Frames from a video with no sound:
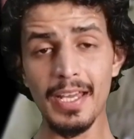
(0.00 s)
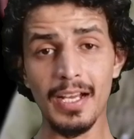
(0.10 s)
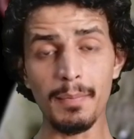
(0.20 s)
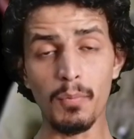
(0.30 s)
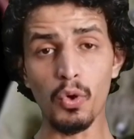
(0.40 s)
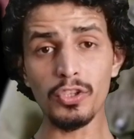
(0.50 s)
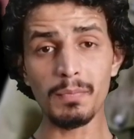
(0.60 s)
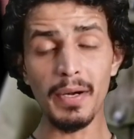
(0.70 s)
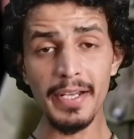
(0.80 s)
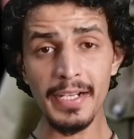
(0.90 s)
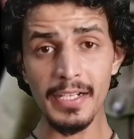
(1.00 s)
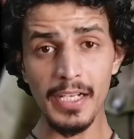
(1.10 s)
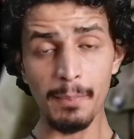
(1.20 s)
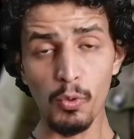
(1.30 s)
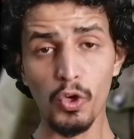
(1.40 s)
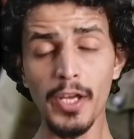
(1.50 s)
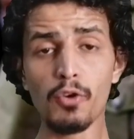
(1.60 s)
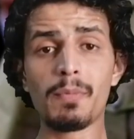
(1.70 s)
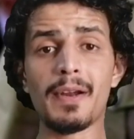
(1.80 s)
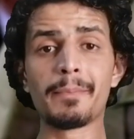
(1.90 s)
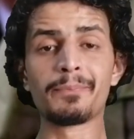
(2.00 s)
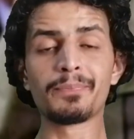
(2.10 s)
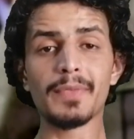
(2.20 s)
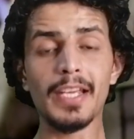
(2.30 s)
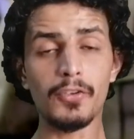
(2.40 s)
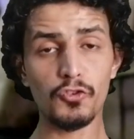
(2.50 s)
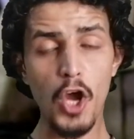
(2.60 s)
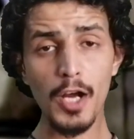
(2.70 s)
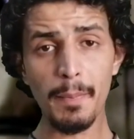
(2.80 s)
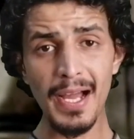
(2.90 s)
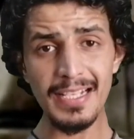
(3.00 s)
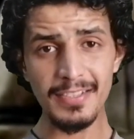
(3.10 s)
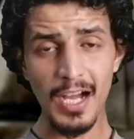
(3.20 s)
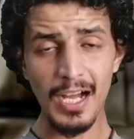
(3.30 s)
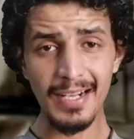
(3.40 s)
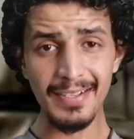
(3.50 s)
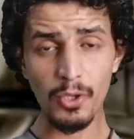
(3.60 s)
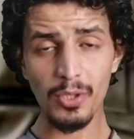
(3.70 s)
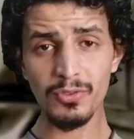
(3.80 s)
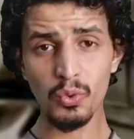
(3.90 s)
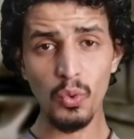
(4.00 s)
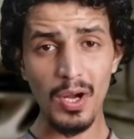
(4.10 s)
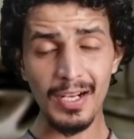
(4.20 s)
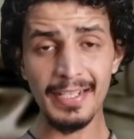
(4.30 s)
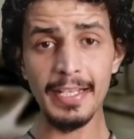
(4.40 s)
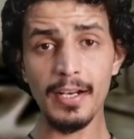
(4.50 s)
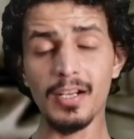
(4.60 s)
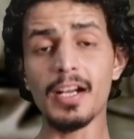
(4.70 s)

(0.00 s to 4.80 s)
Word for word: के एक बहुत बड़े डिपू के ऊपर एक स्टॉक पायल जहाँ ड्रोन्स को इकट्ठे